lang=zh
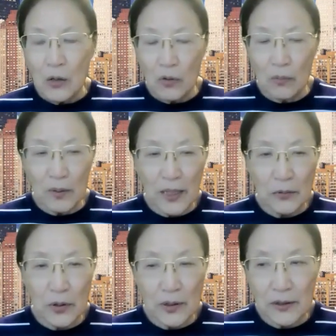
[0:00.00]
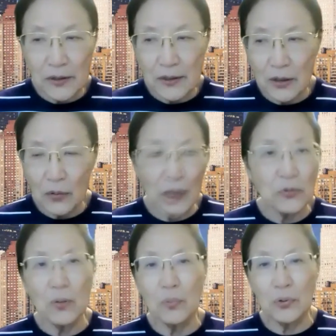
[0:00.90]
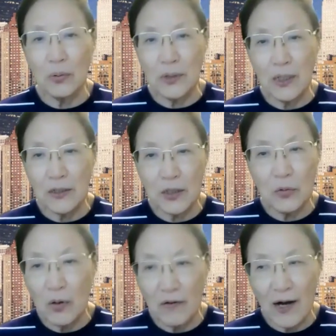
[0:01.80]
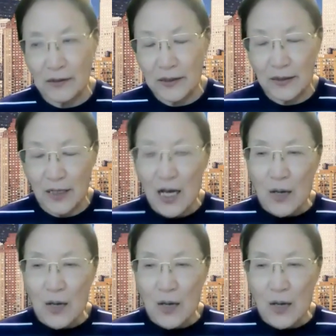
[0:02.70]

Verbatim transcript: 我们面对的是一个完全不同的生活方式，